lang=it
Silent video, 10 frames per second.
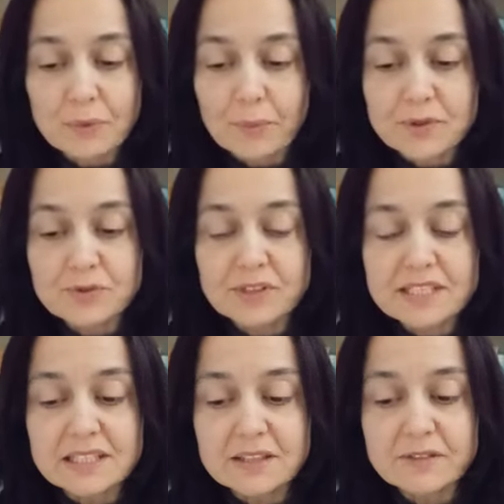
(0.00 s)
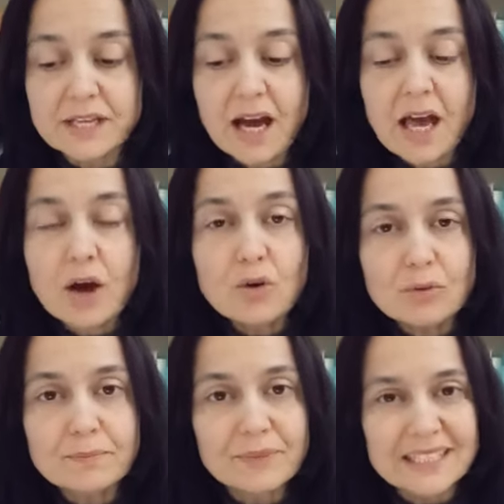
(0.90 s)
Compassione significa
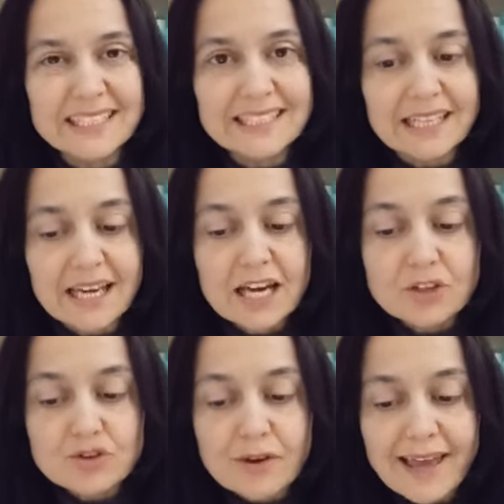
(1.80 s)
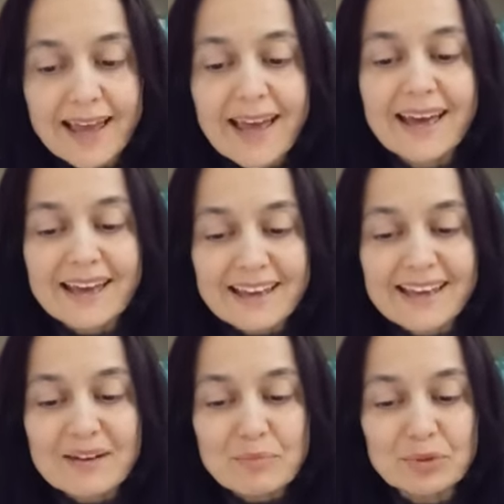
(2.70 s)
compatire, cioè eh,